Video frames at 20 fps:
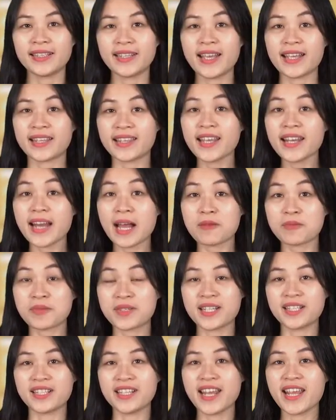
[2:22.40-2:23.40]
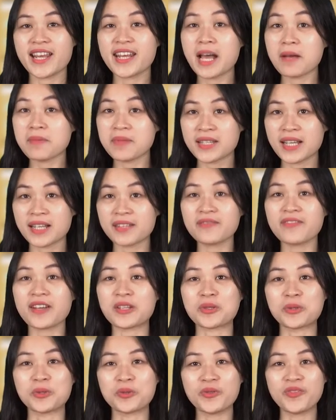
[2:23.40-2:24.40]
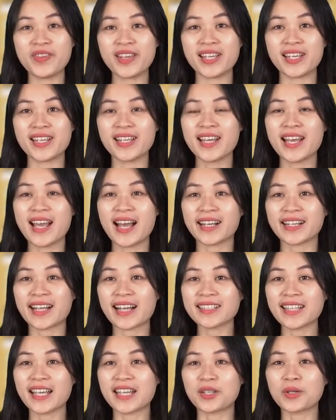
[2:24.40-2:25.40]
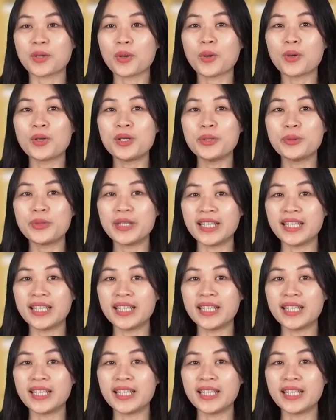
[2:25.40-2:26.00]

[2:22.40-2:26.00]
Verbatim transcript: để tiết học trở nên hấp dẫn và thú vị, các thầy cô lưu